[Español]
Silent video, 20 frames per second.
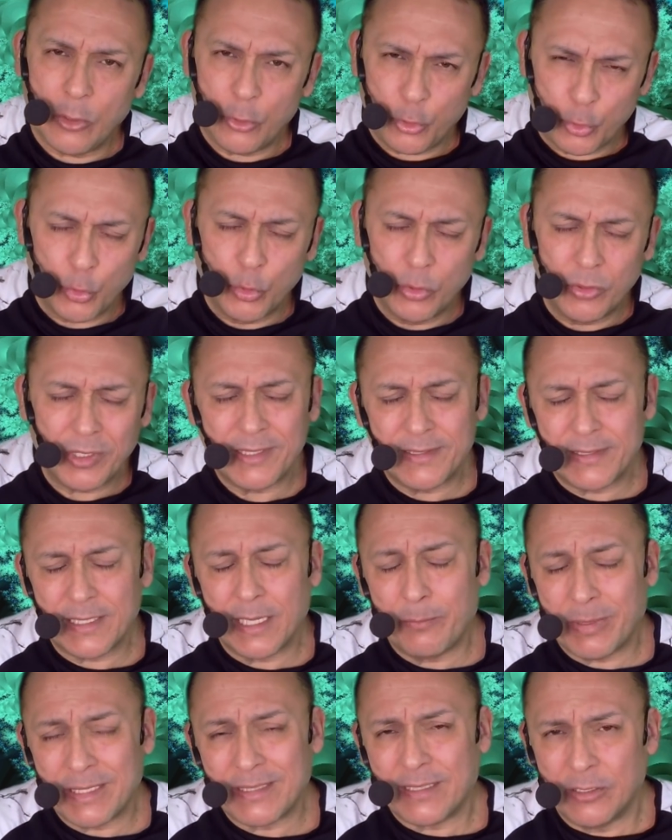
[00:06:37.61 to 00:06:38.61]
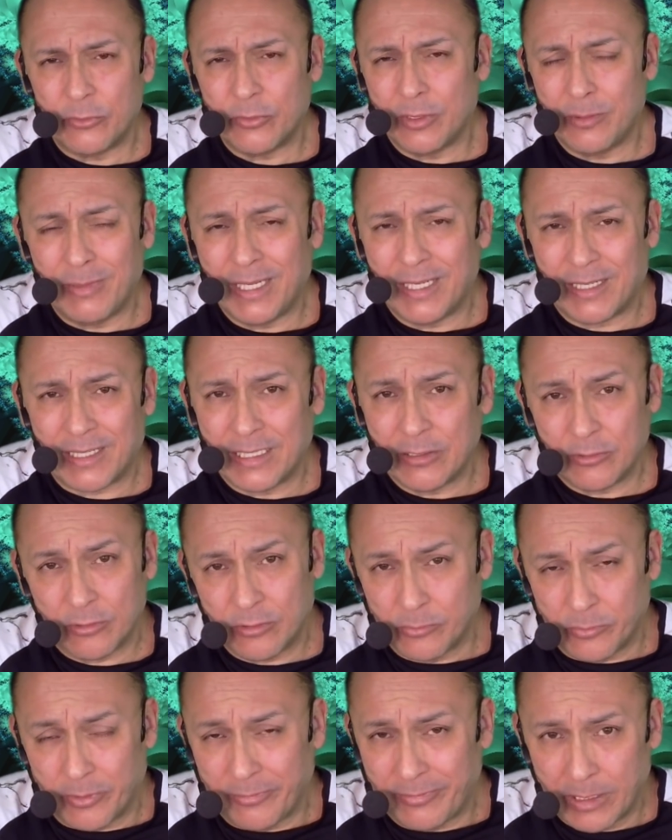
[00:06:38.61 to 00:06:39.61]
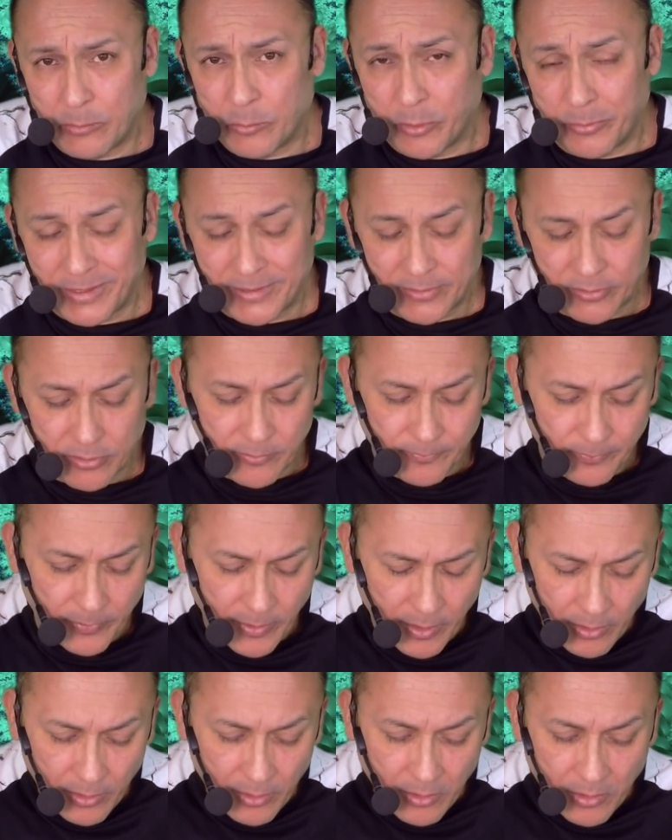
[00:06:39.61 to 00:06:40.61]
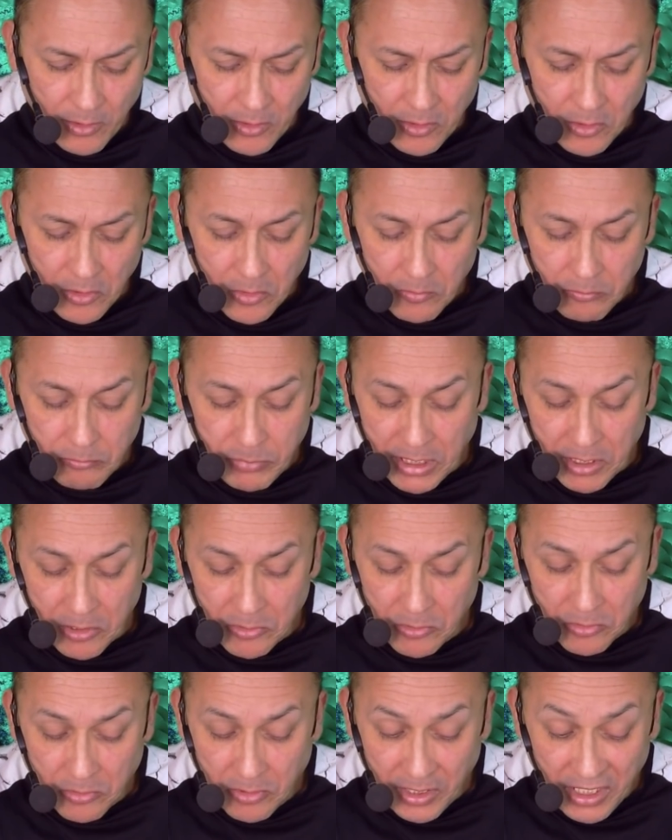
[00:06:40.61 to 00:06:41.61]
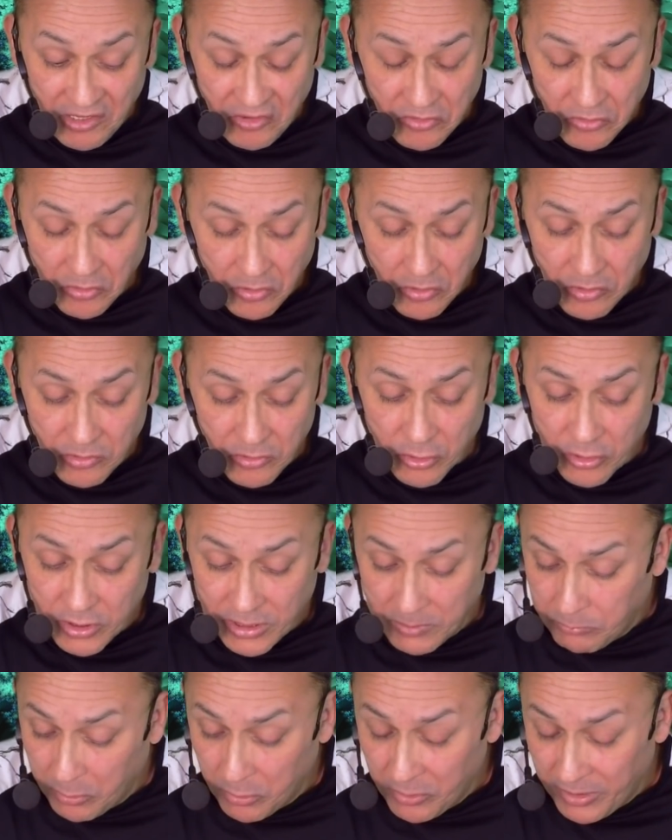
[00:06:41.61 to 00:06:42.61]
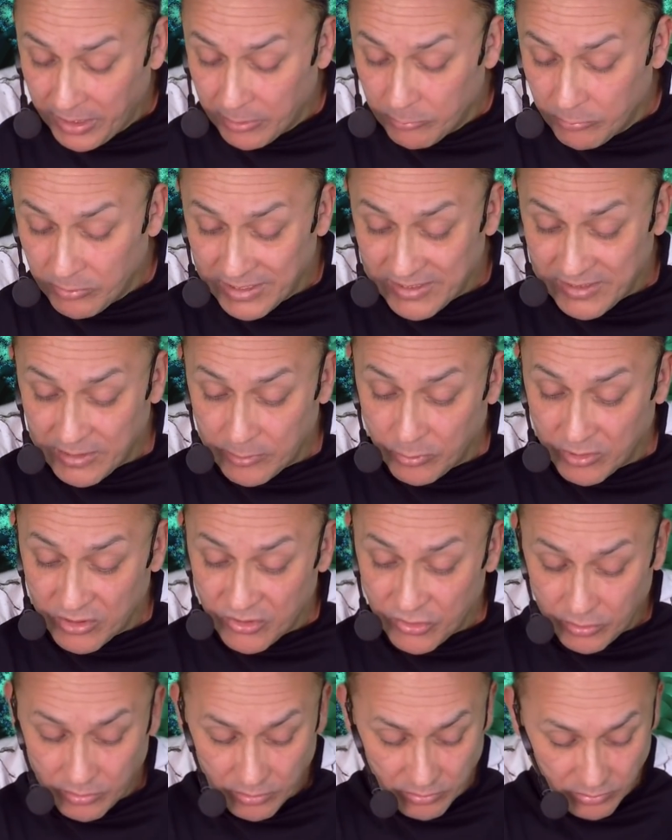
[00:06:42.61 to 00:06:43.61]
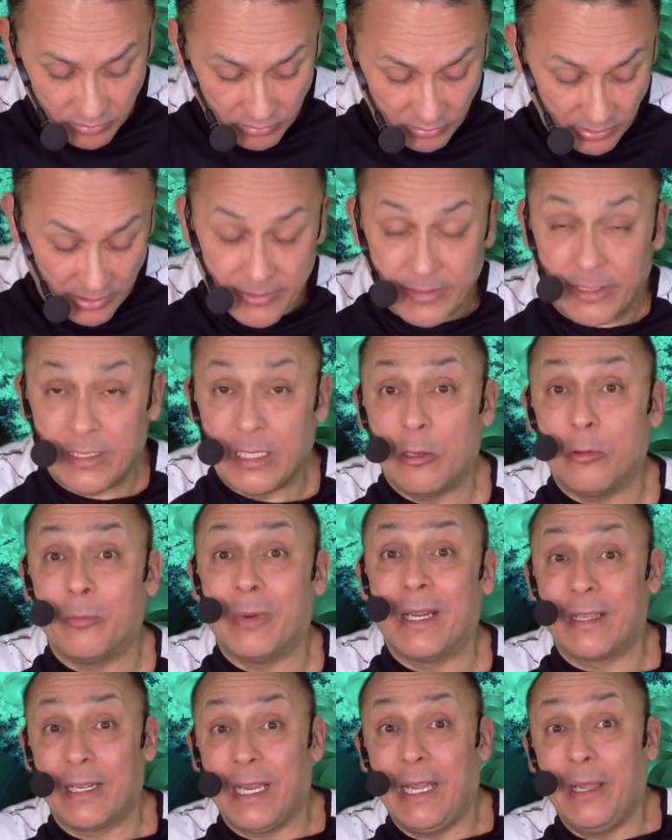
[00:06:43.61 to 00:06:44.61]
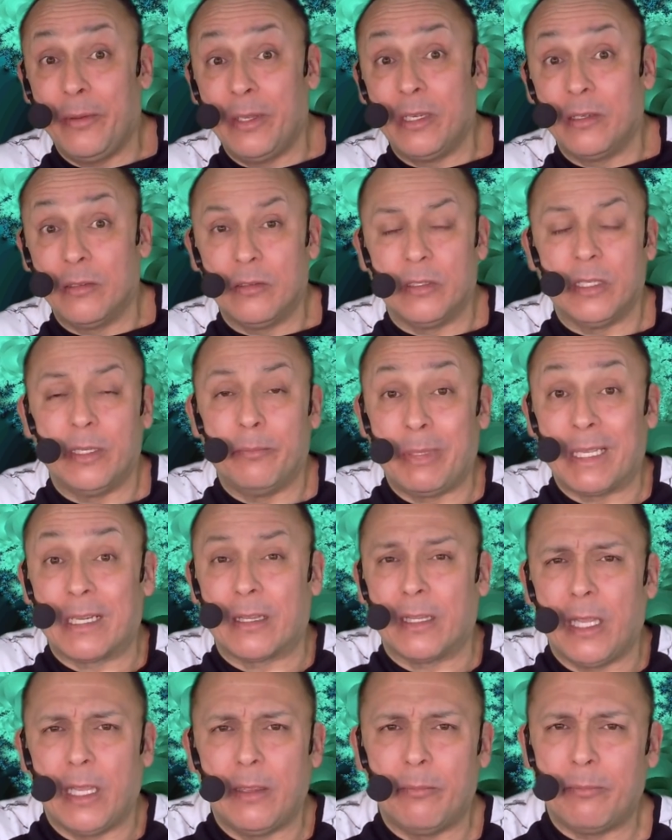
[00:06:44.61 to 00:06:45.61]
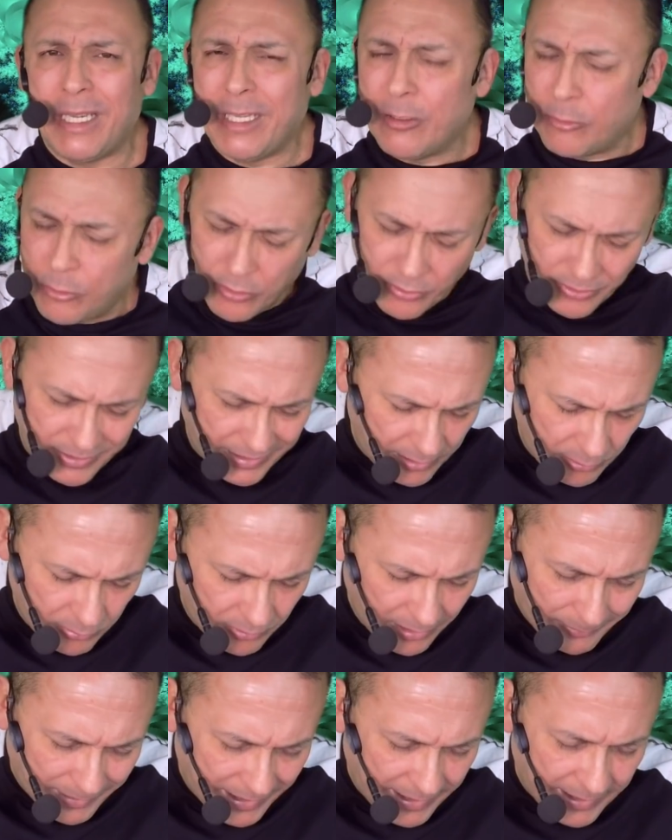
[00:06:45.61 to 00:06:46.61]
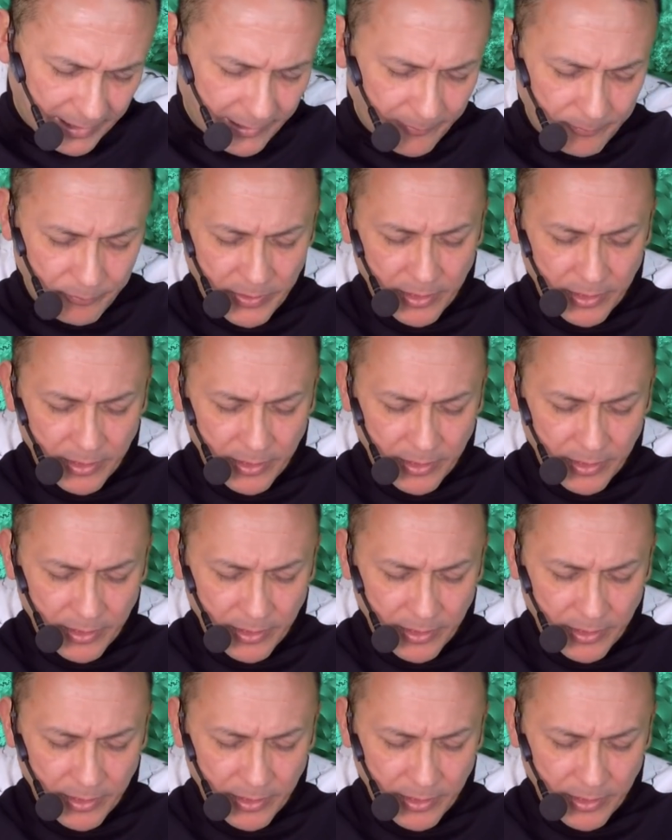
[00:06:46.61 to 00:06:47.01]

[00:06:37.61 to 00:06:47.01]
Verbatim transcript: Tú quizá pasando el mal rato, como habíamos visto, pero esto no te pone en una situación que sería lo más grave, ¿no? De pérdida de empleo, no, de ninguna manera.